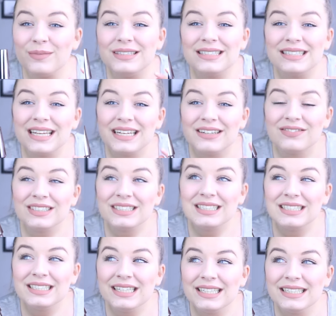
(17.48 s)
ein bisschen denken, was
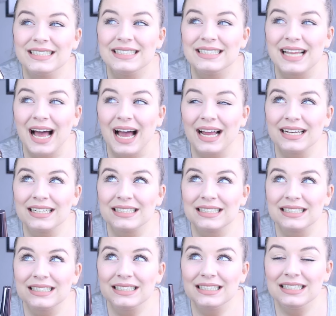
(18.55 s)
es ist. Nein, es
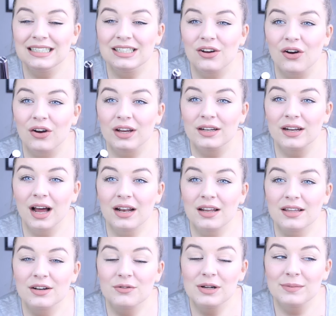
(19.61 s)
ist nicht die
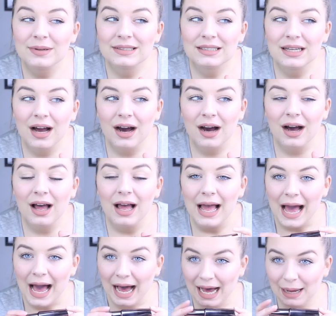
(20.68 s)
originale Bare Wheel Mascara,
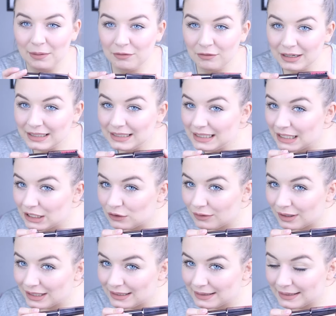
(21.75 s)
aber vielleicht hier
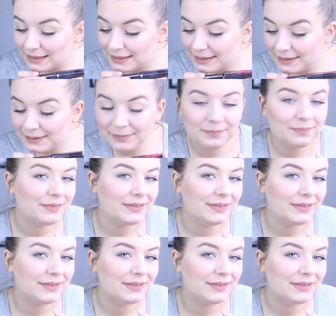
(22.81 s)
sowas. Äh